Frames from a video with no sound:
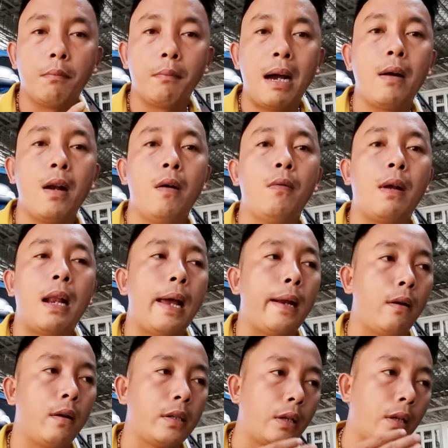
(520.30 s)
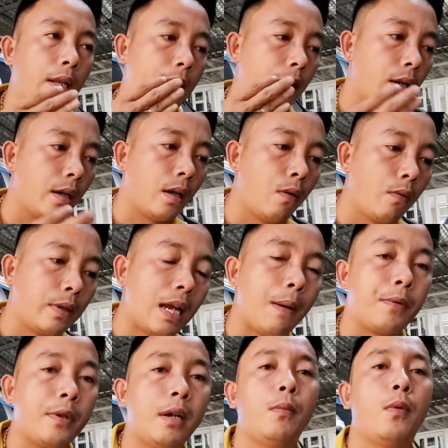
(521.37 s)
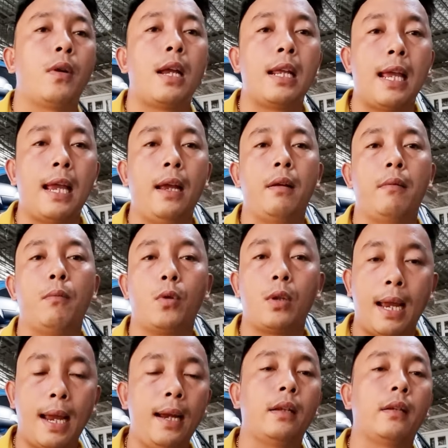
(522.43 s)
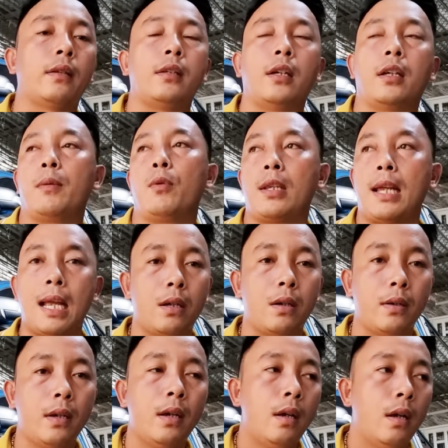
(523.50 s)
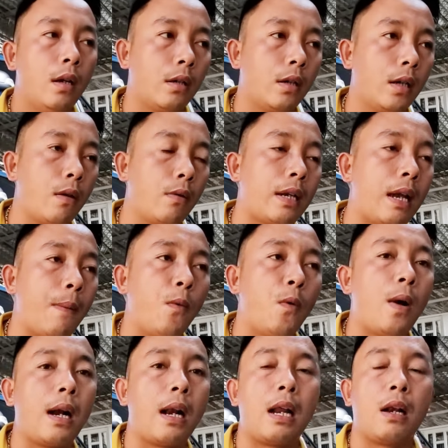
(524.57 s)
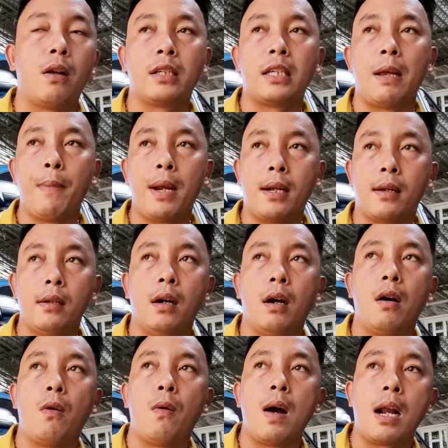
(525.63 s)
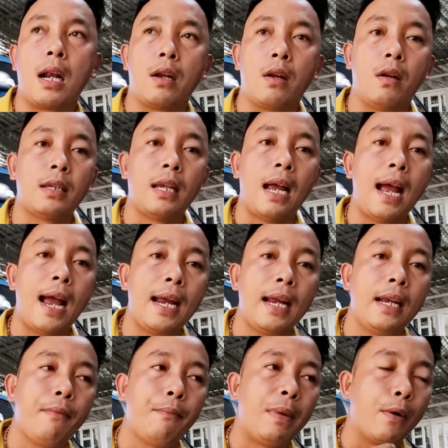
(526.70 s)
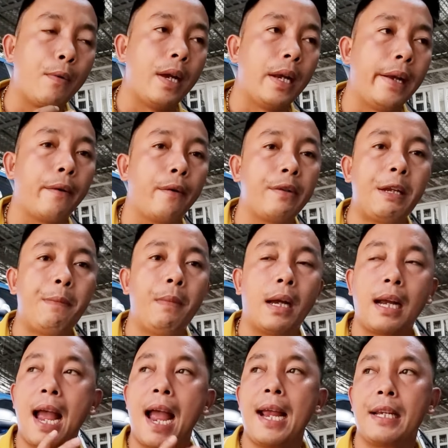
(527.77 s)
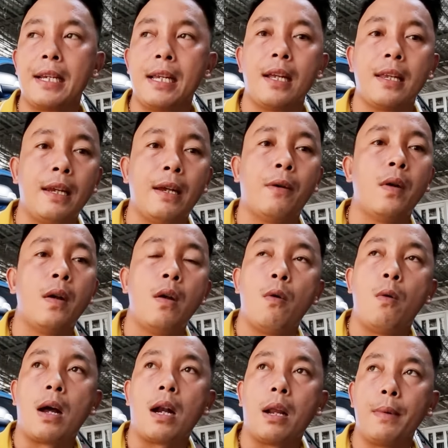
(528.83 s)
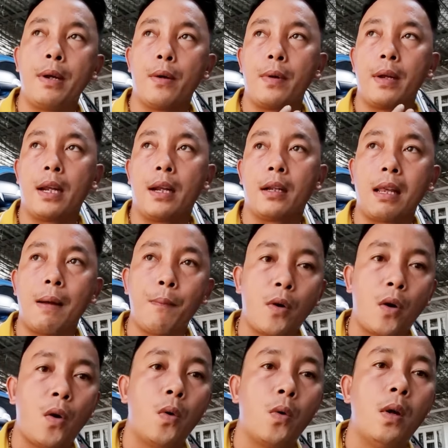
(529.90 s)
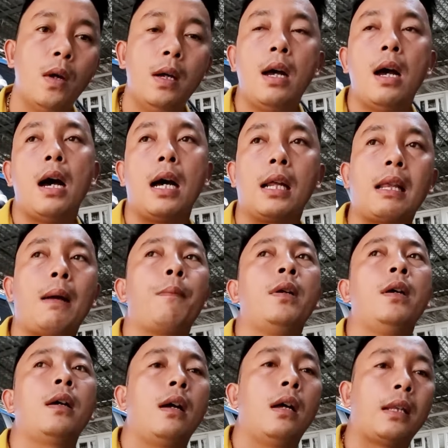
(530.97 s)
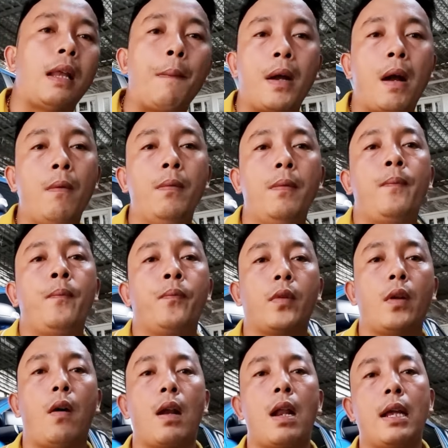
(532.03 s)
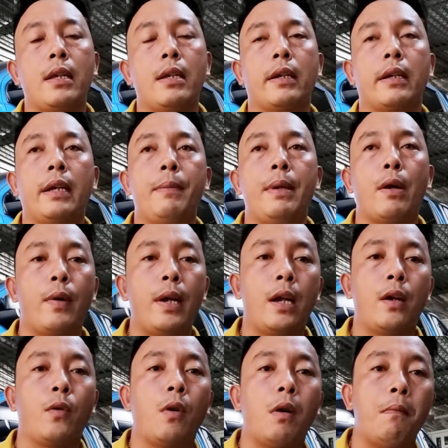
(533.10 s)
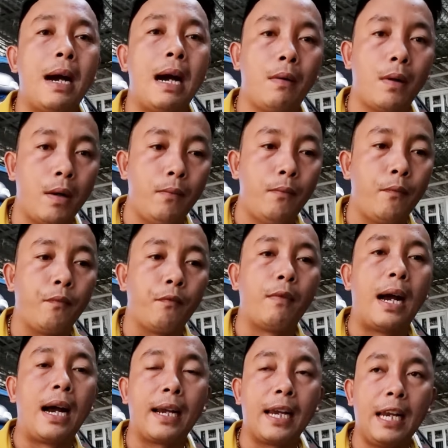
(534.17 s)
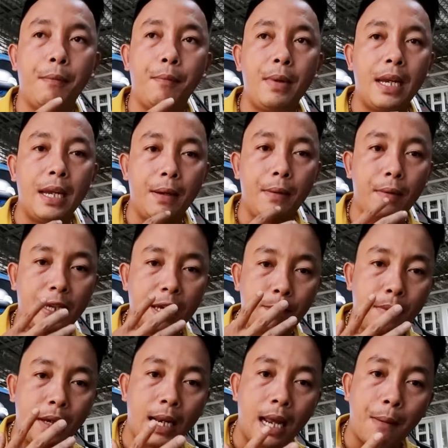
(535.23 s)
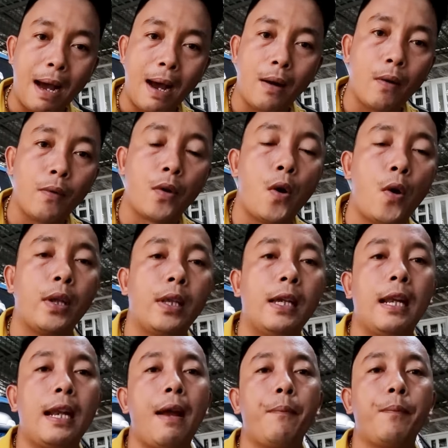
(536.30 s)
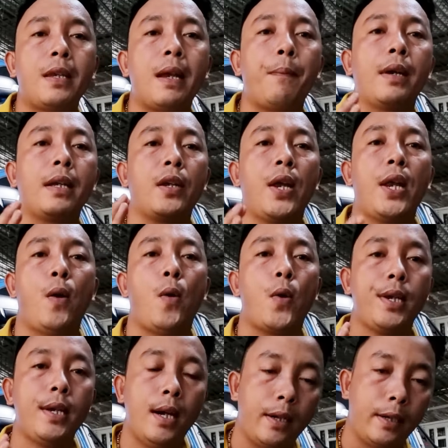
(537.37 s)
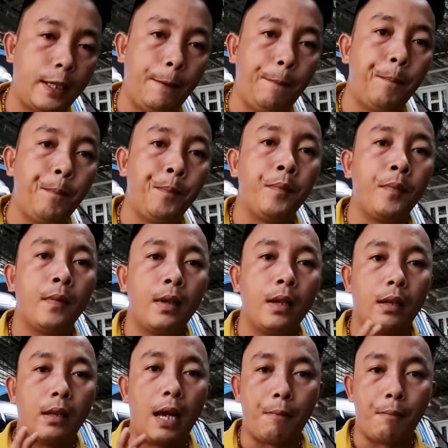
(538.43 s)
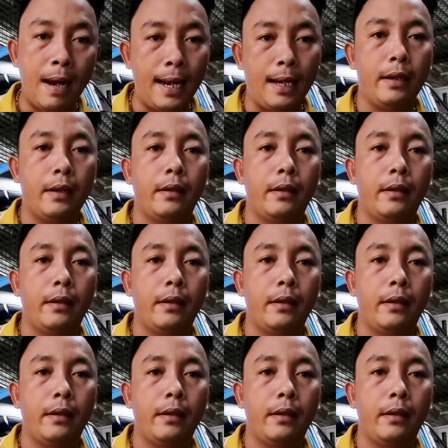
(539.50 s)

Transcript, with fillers: báo lông là nó sẽ có thể rớt lông dầm trước một hai tháng một tháng từ thì một tháng thôi rớt lông dầm hoặc là nó sẽ mất lửa hoặc là nó sẽ hay biểu hiện nếu con chim được gại dĩa nhiều hoặc là biểu hiện tắm khô à, tắm nước tắm cống đó là những cái biểu hiện của báo lông và khi bị chim mình đã báo lông rồi thì anh em trong cái chế độ dưỡng chim thật mát